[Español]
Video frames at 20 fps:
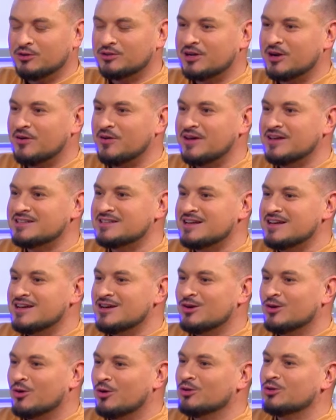otra vez
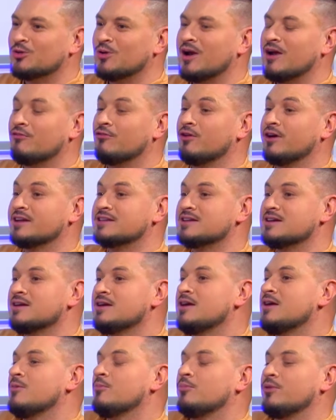con toda la fuerza,
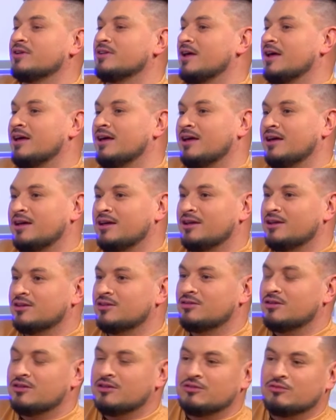pues
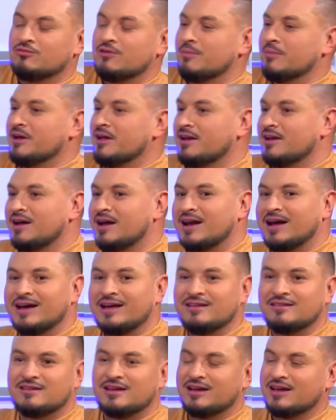eh, tu familia, la
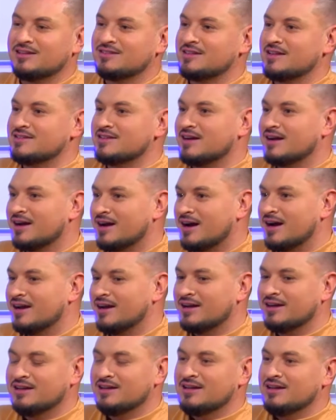gente que está
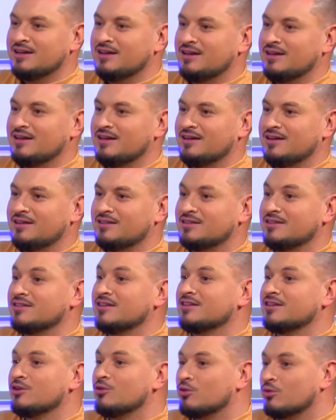cercana, eh, se
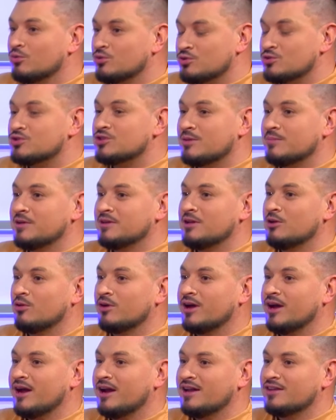sienten orgullosos también de
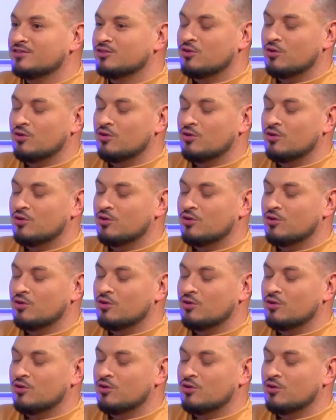lo que eres